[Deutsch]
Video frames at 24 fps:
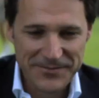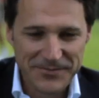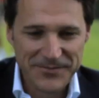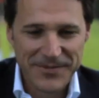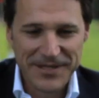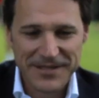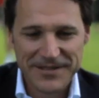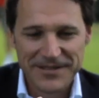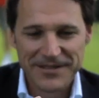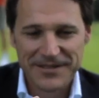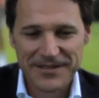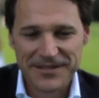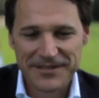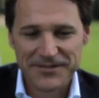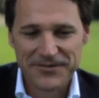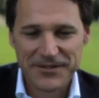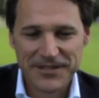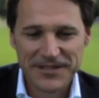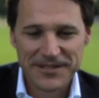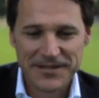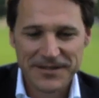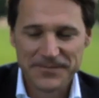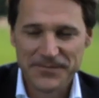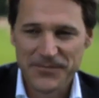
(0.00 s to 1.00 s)
Und Man kann
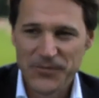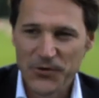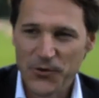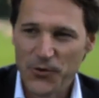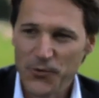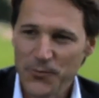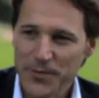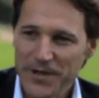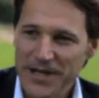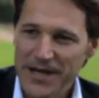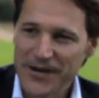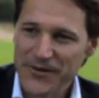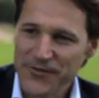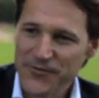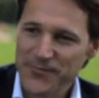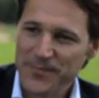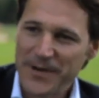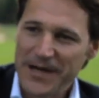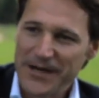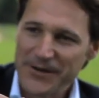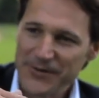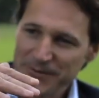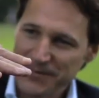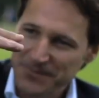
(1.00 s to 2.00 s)
entweder oben
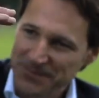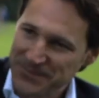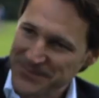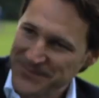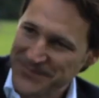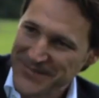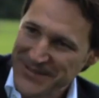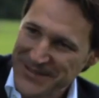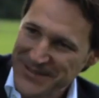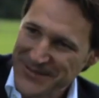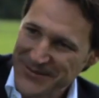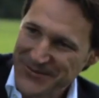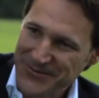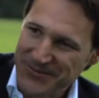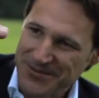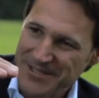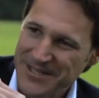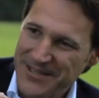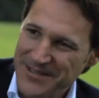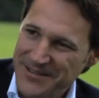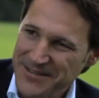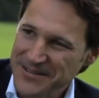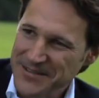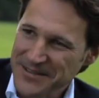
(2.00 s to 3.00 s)
aufbauen und
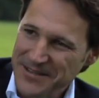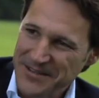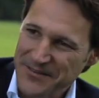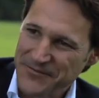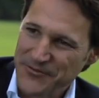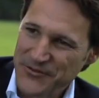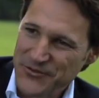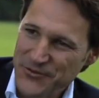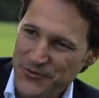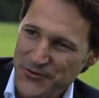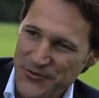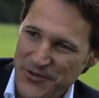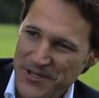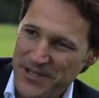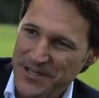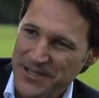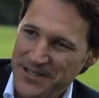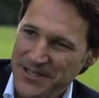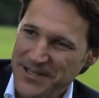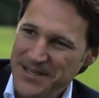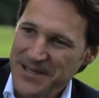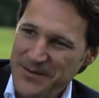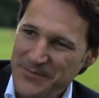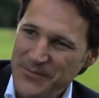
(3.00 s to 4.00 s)
sagen, ich versuche
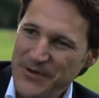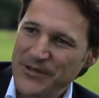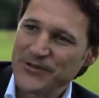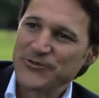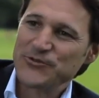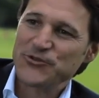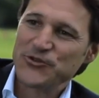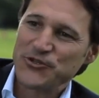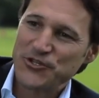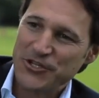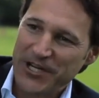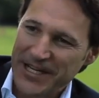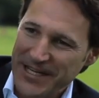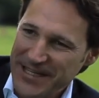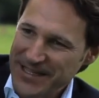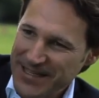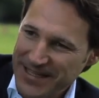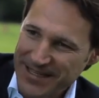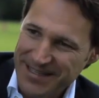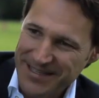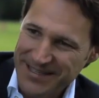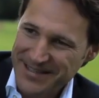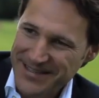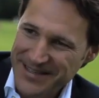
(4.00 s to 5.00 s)
mich zu
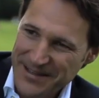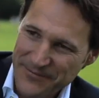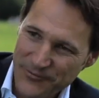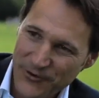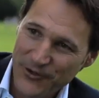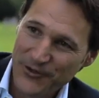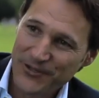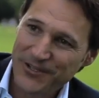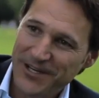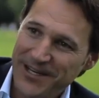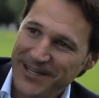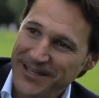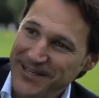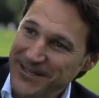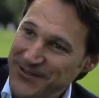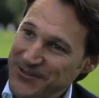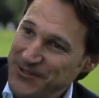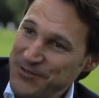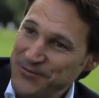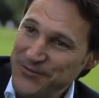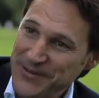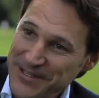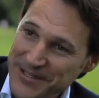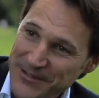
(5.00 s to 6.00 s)
steigen, erfolgreicher
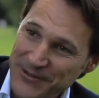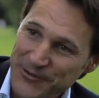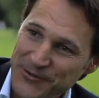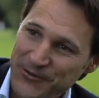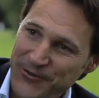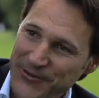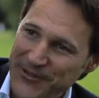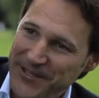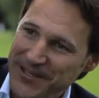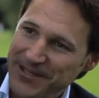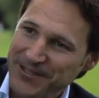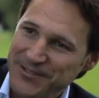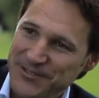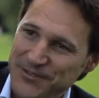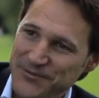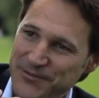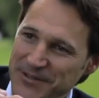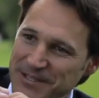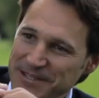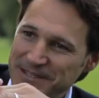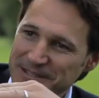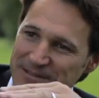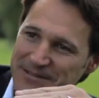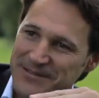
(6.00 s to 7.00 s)
zu werden, glücklicher zu
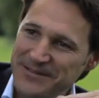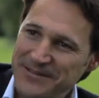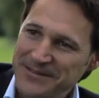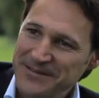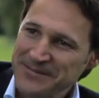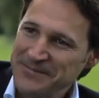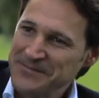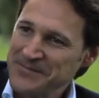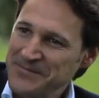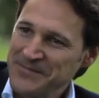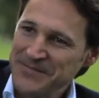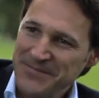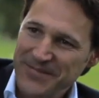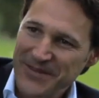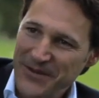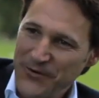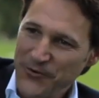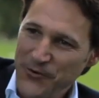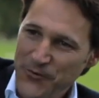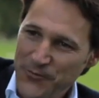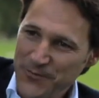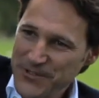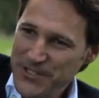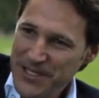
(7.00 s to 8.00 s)
werden, da
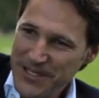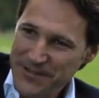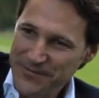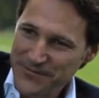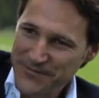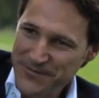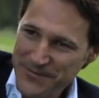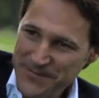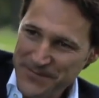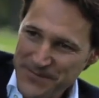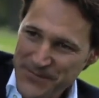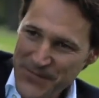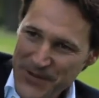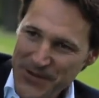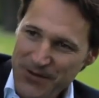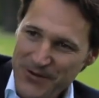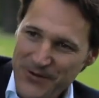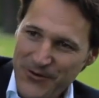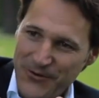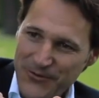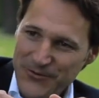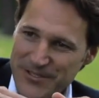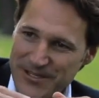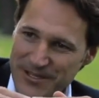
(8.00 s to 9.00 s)
oben schaffen.
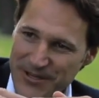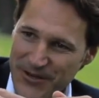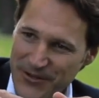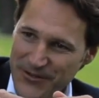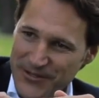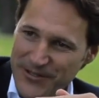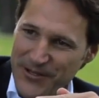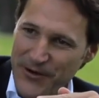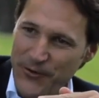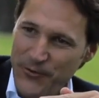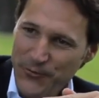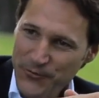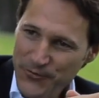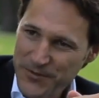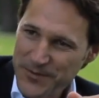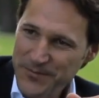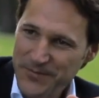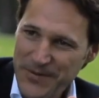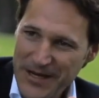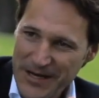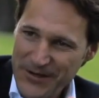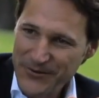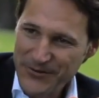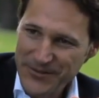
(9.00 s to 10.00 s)
Mhm. Oder Sie können da unten
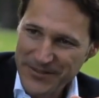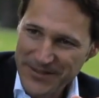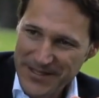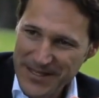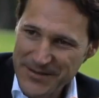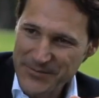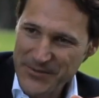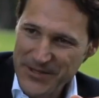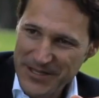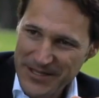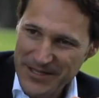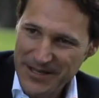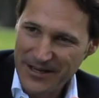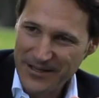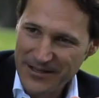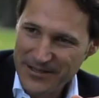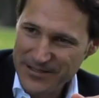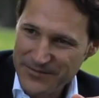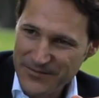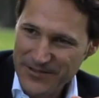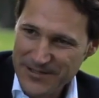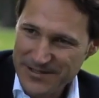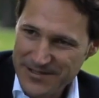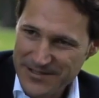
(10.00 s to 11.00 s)
bauen, indem ich
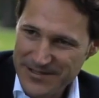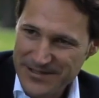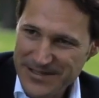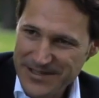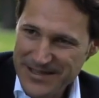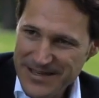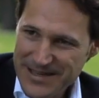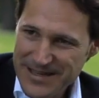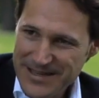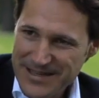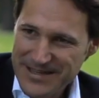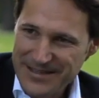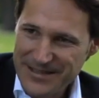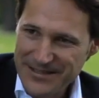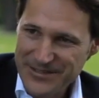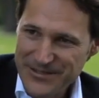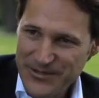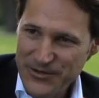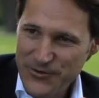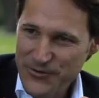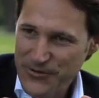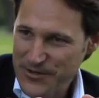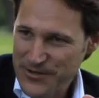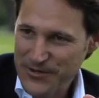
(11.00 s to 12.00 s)
alles, was das
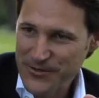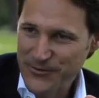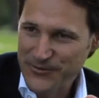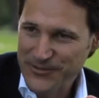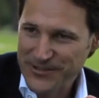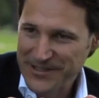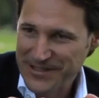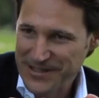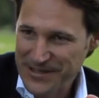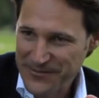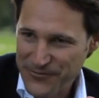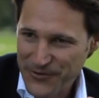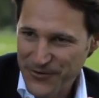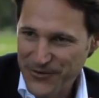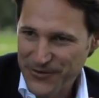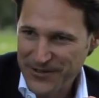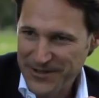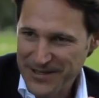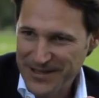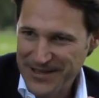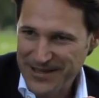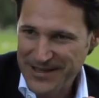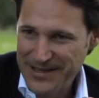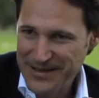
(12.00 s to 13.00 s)
Glück oder den Erfolg
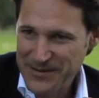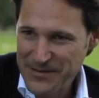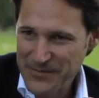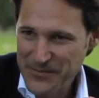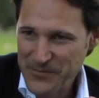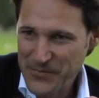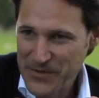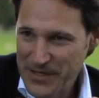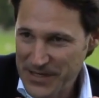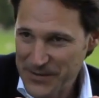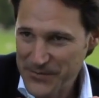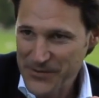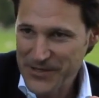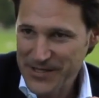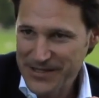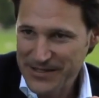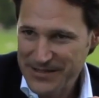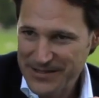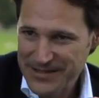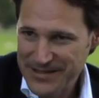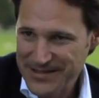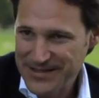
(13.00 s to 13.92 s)
minimiert,